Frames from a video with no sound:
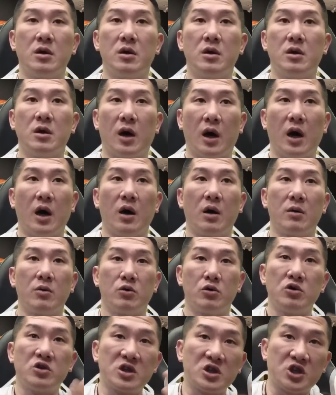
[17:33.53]
哦，
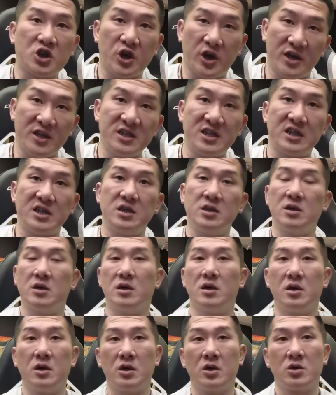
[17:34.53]
无论是拳击、
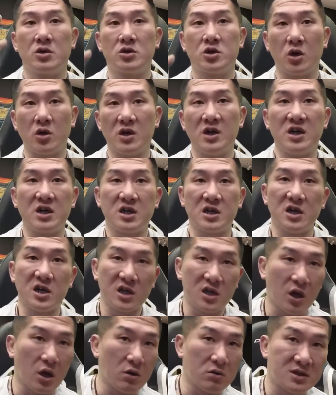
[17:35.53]
综合
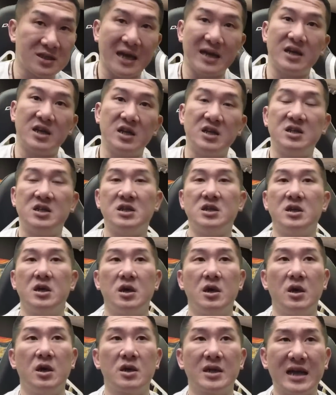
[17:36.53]
格斗、站立技，
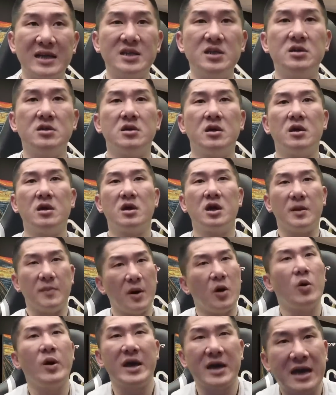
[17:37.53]
但是你
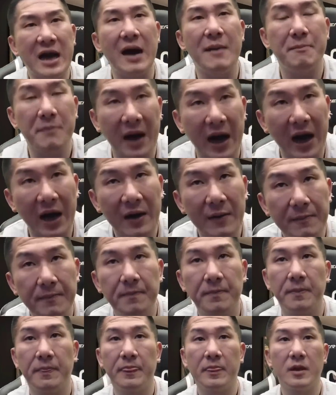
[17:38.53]
们会看吗？
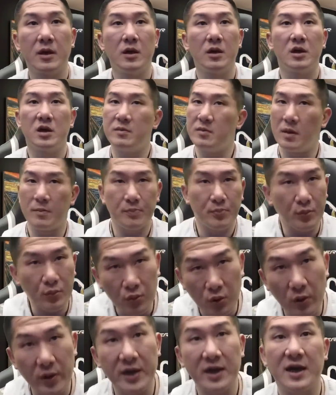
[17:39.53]
你们
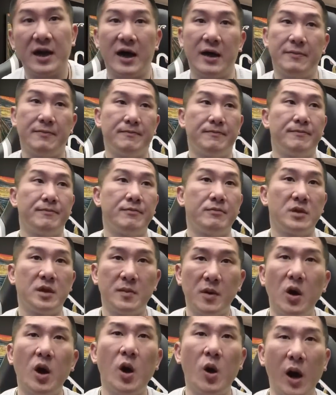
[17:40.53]
不会看，你
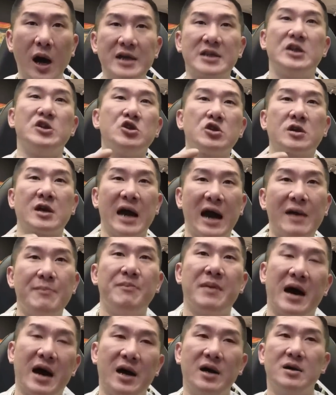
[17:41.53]
们会花钱去看
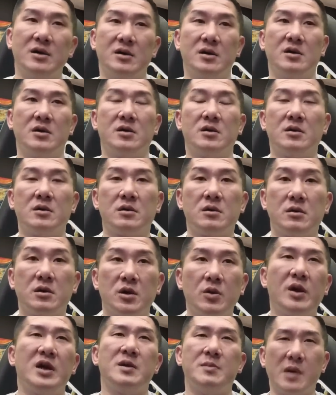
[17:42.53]
吗？
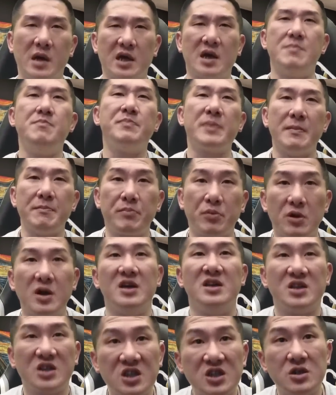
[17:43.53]
因为你们根本不
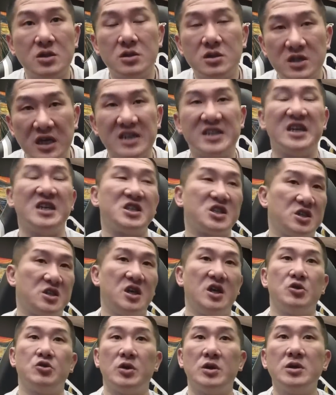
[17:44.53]
认识这些职
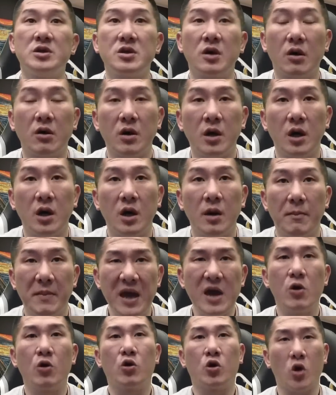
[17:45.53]
业选手，没
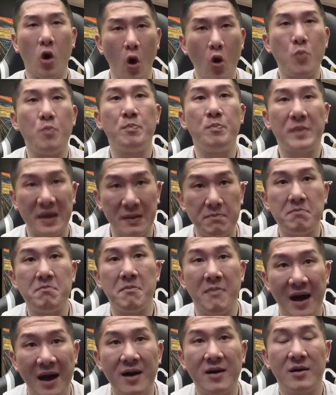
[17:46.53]
有共鸣
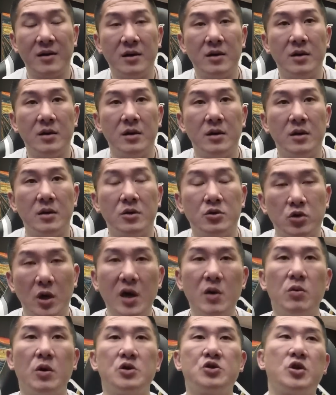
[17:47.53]
嘛，所
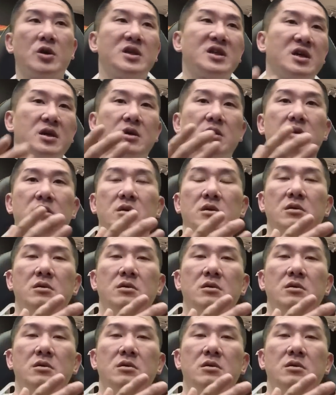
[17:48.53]
以我觉得